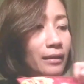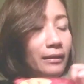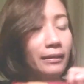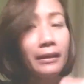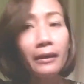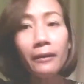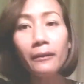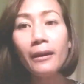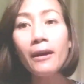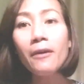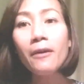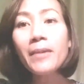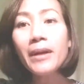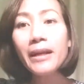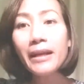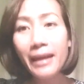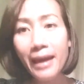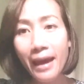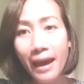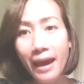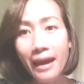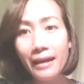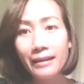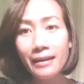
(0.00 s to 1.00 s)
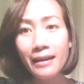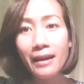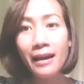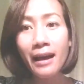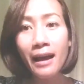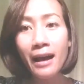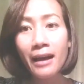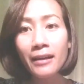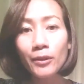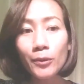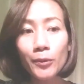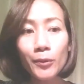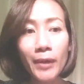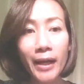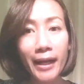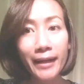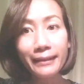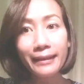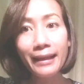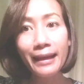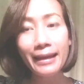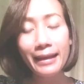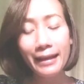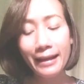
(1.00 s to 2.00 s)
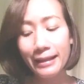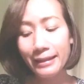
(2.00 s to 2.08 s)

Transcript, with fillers: เดี๋ยวเรามาแกะนะคะ ดูข้างใน